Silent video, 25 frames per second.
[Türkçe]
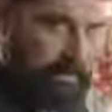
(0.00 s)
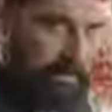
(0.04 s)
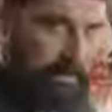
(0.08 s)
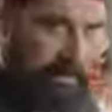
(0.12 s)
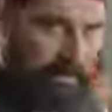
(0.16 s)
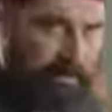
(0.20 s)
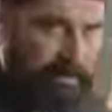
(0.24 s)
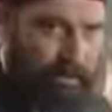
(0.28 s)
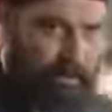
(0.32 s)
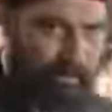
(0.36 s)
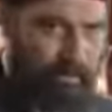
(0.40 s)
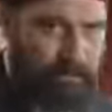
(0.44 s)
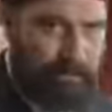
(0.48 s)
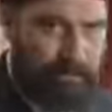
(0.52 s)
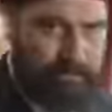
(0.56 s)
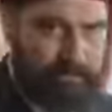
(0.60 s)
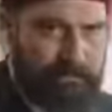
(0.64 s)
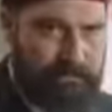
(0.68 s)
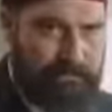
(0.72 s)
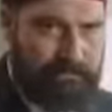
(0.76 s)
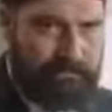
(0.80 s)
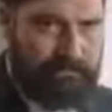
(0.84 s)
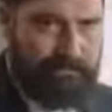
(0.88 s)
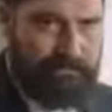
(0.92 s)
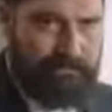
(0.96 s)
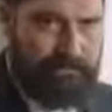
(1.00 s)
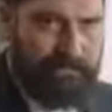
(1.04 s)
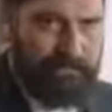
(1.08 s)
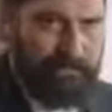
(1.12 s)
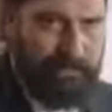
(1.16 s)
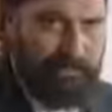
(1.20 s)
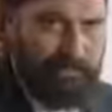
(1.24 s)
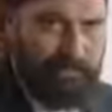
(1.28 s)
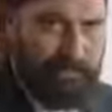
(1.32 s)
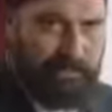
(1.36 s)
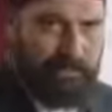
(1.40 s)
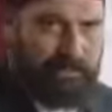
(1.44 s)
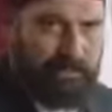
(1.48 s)
Hile yok.
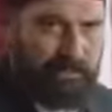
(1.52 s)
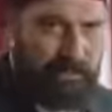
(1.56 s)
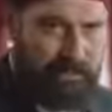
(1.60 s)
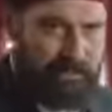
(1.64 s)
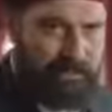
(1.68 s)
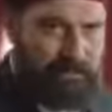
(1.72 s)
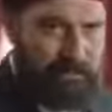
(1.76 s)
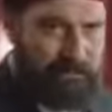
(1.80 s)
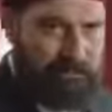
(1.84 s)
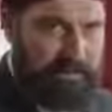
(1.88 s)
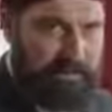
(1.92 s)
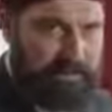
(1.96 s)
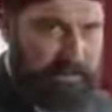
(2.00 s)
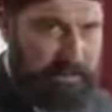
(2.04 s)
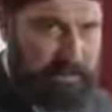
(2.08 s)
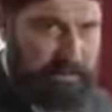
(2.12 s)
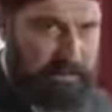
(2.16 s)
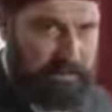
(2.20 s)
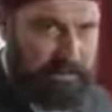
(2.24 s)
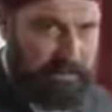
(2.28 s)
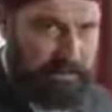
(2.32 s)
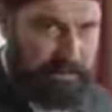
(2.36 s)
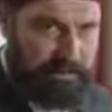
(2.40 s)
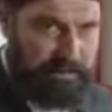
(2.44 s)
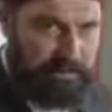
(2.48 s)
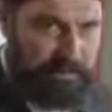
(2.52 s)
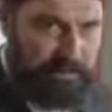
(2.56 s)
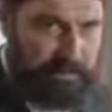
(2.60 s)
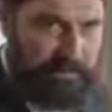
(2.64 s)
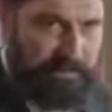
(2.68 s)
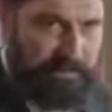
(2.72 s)
Kandırmaca yok.